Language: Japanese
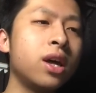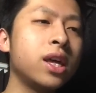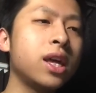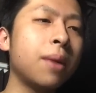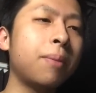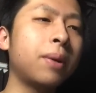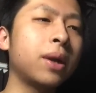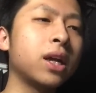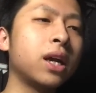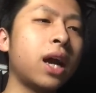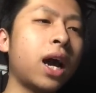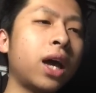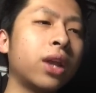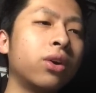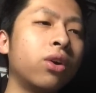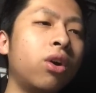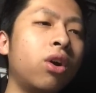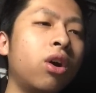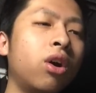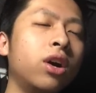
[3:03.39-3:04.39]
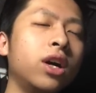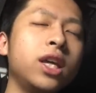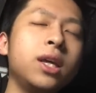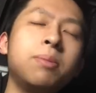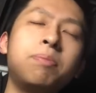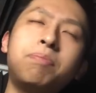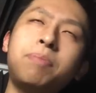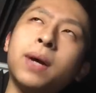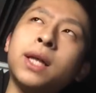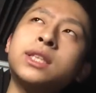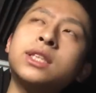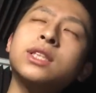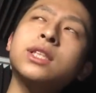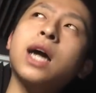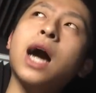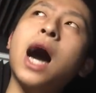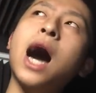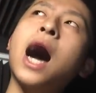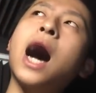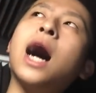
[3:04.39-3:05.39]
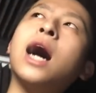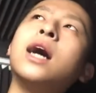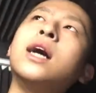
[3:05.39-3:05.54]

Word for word: やっぱり、あの、一発が、